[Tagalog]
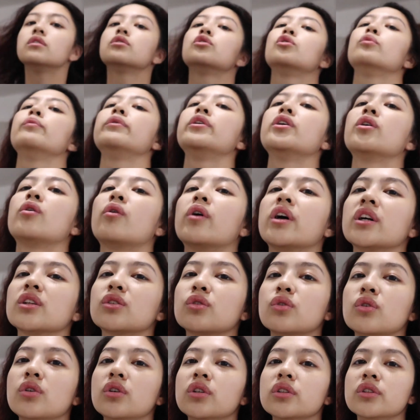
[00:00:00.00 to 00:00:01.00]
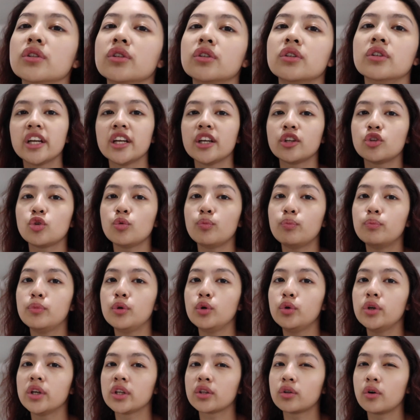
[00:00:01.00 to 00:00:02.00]
Dumi ng kwarto ko, no? Itong
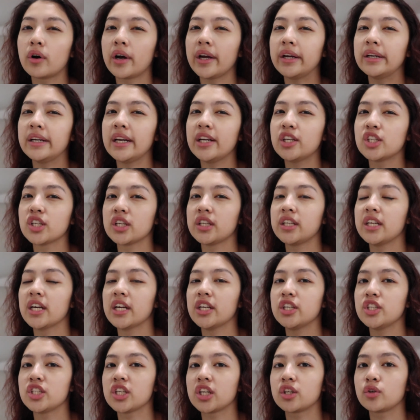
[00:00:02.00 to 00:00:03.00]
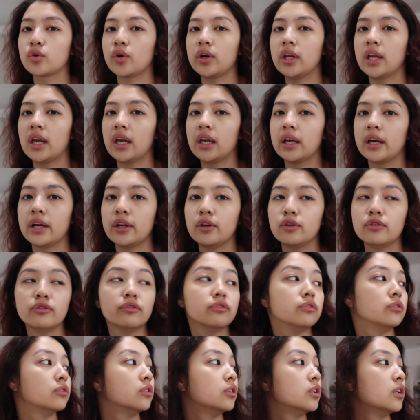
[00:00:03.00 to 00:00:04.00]
blue na to, kay Rajan yan, dyan ko ilalagay
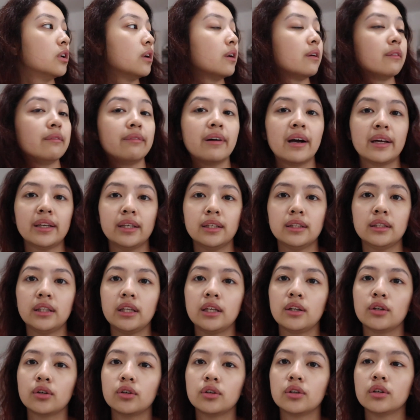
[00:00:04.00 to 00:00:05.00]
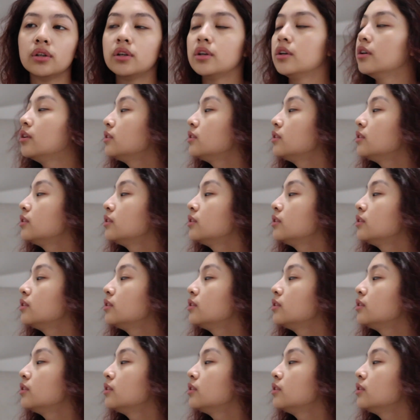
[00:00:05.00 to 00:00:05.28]
yung vanity ko.